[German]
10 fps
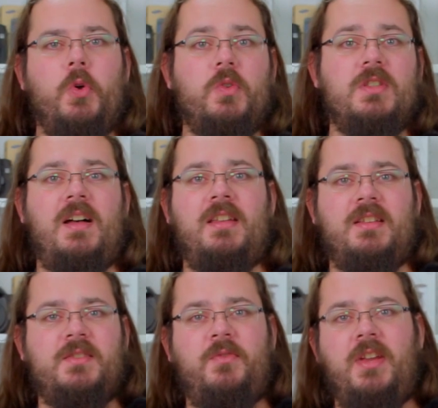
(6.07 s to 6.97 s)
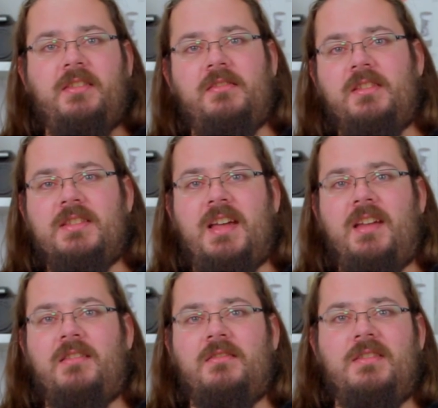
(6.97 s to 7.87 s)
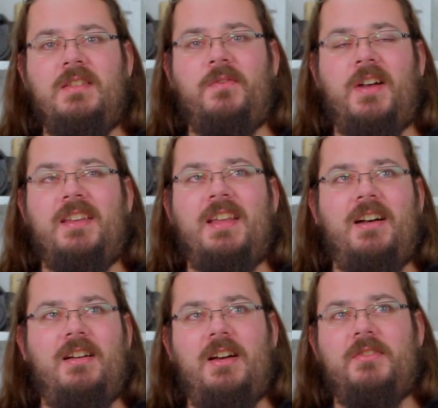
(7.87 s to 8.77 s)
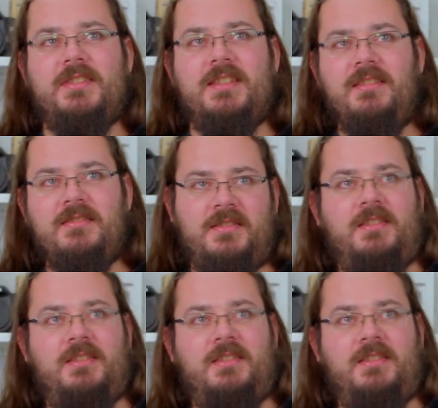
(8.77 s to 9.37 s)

und zwar das Fractal Design Define R6.